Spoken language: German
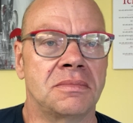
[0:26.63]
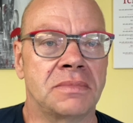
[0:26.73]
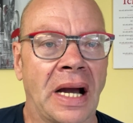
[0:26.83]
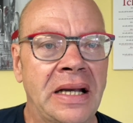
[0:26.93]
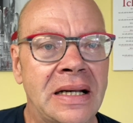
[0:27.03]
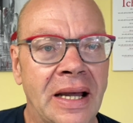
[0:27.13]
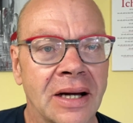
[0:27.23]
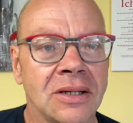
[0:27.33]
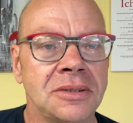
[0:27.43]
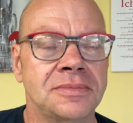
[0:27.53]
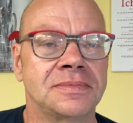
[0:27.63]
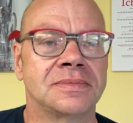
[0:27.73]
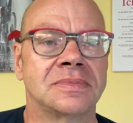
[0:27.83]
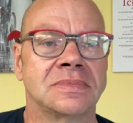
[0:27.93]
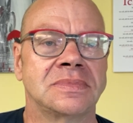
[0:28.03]
Mein Lehrer,
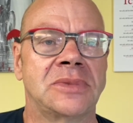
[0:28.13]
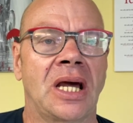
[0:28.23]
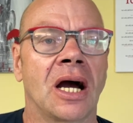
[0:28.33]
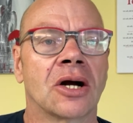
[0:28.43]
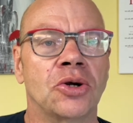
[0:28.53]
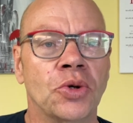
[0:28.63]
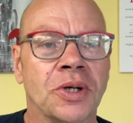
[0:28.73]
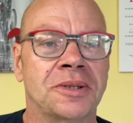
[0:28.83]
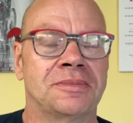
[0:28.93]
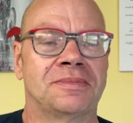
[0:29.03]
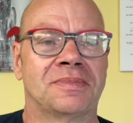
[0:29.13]
der Herr Glück,